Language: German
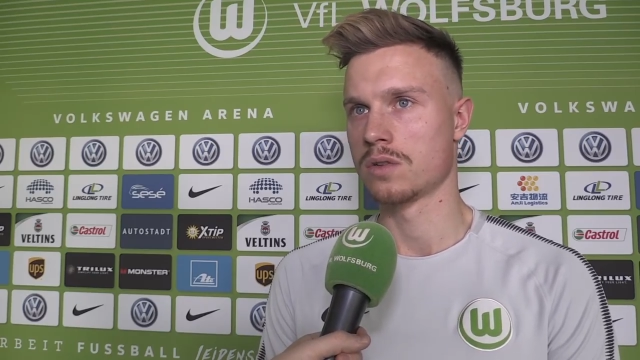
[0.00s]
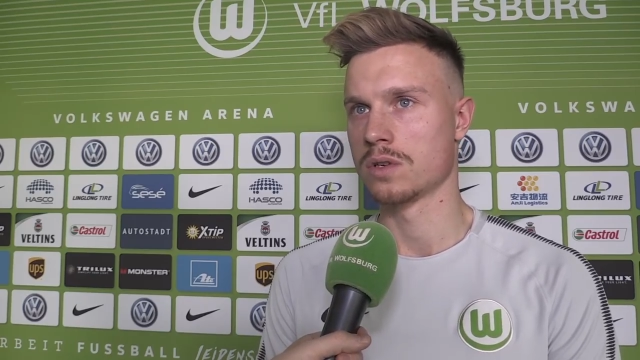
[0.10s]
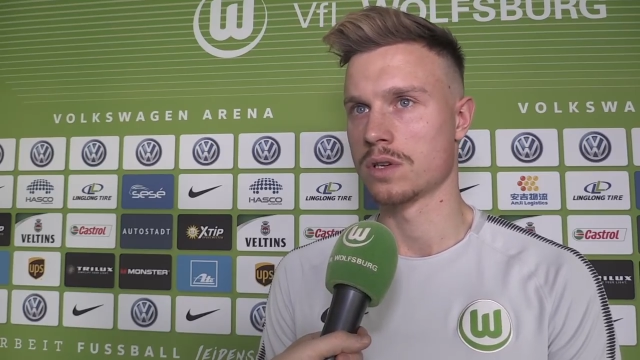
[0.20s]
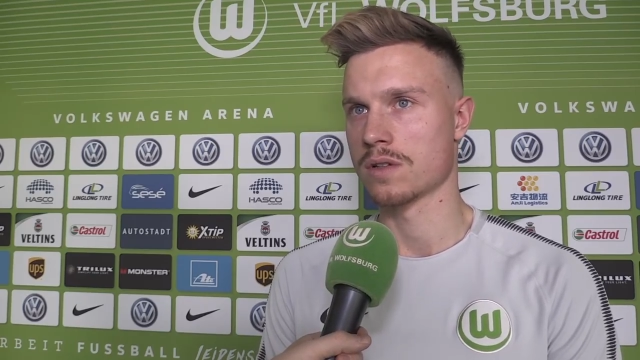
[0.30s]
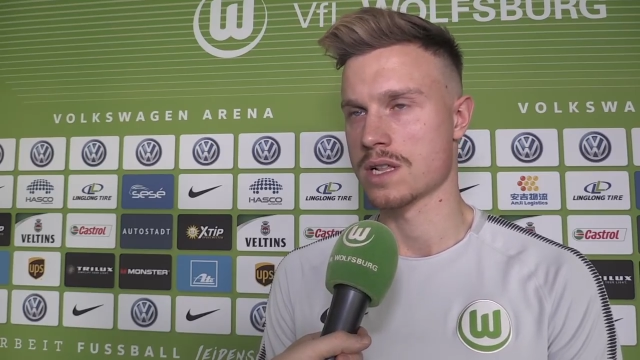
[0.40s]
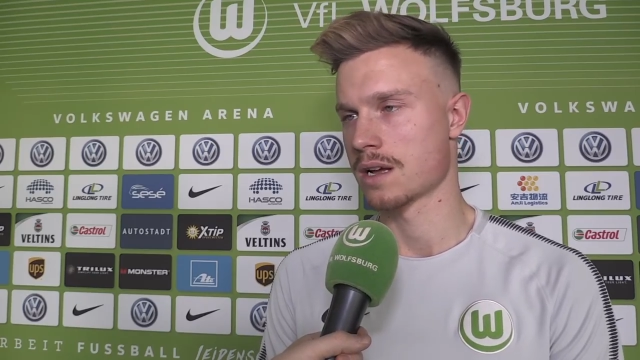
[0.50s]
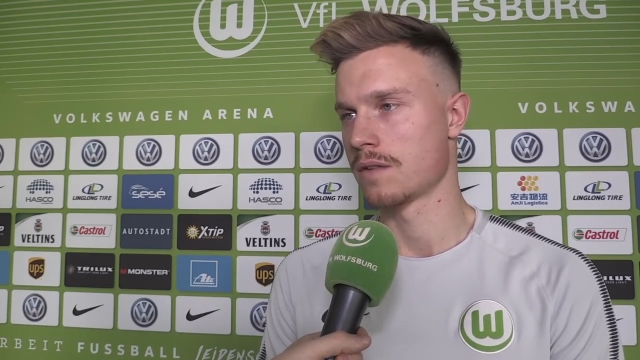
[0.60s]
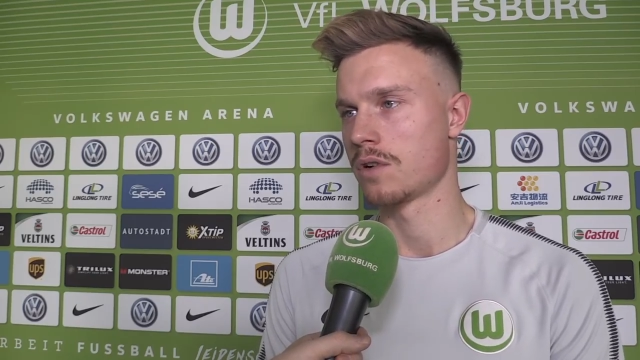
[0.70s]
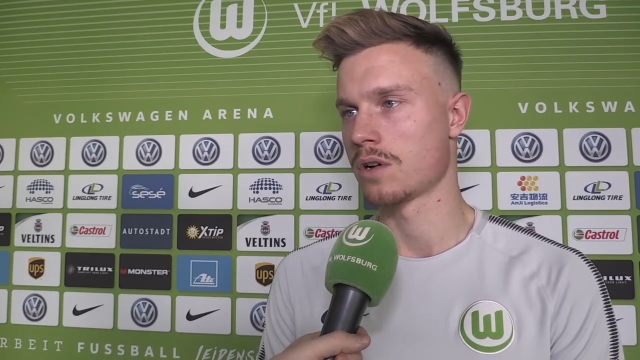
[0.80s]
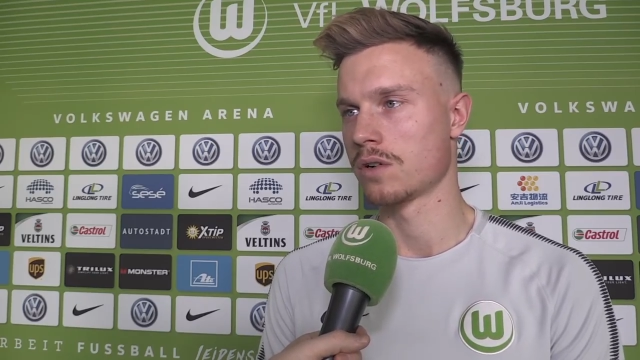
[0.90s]
durchaus
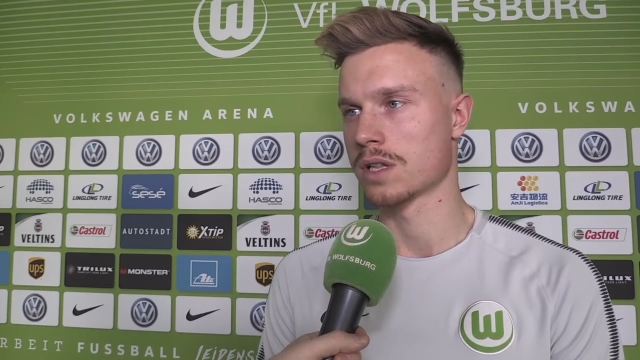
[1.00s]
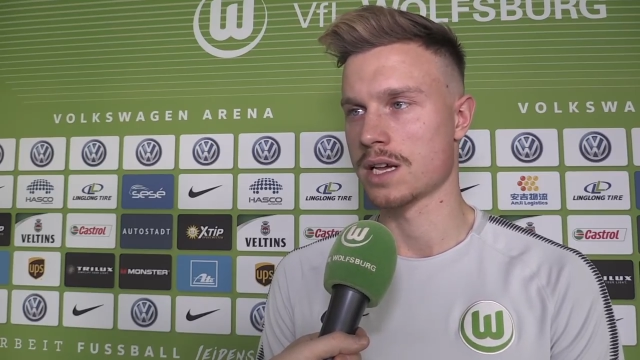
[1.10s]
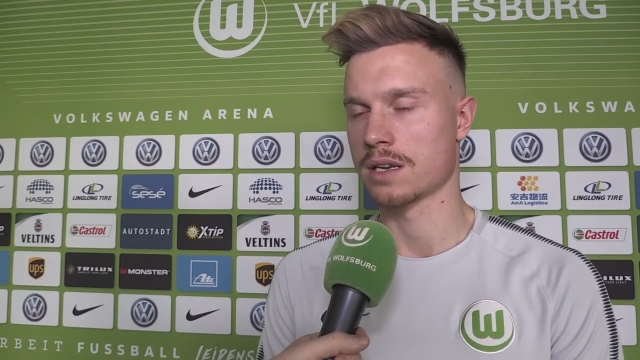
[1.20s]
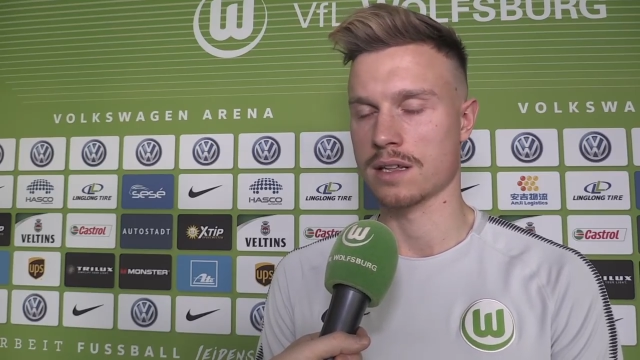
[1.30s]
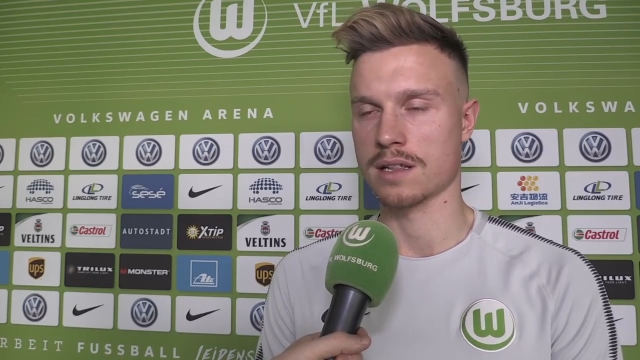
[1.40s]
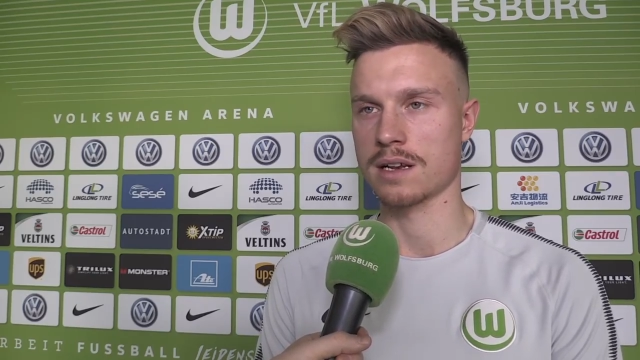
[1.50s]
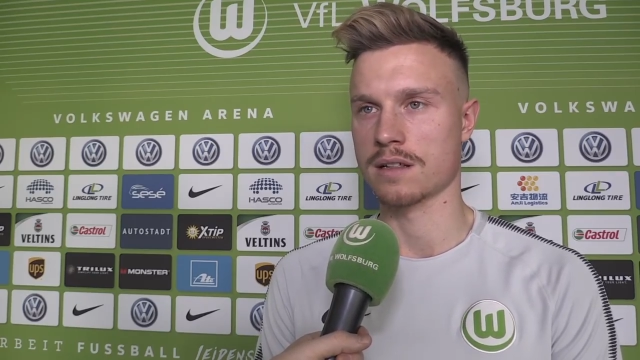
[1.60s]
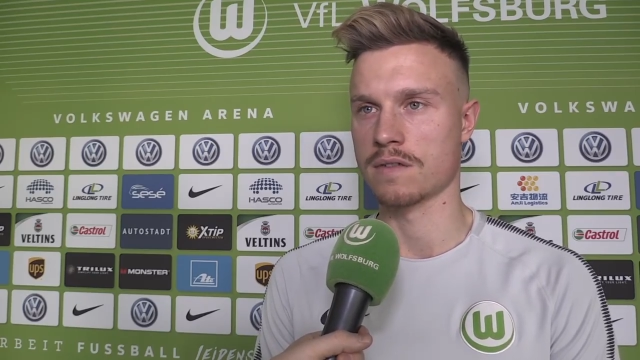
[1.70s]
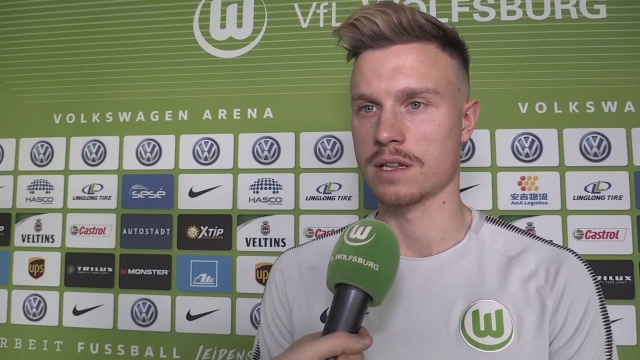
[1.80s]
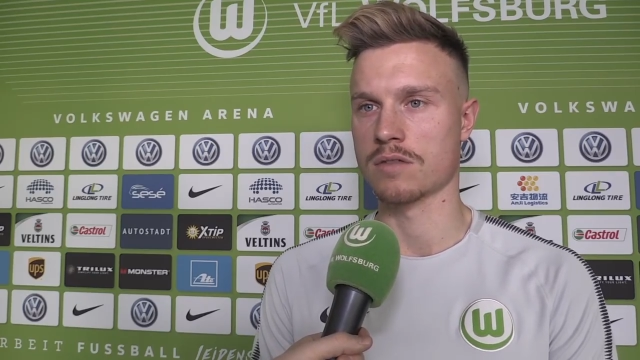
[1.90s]
lange Woche auch Zeit, das
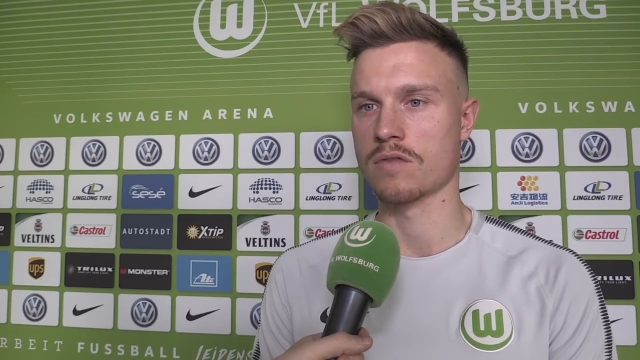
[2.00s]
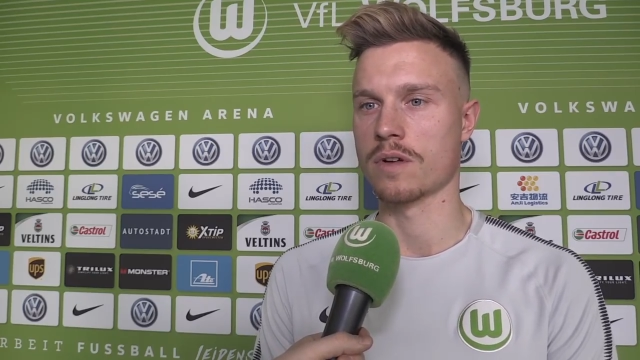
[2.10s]
alles wieder zu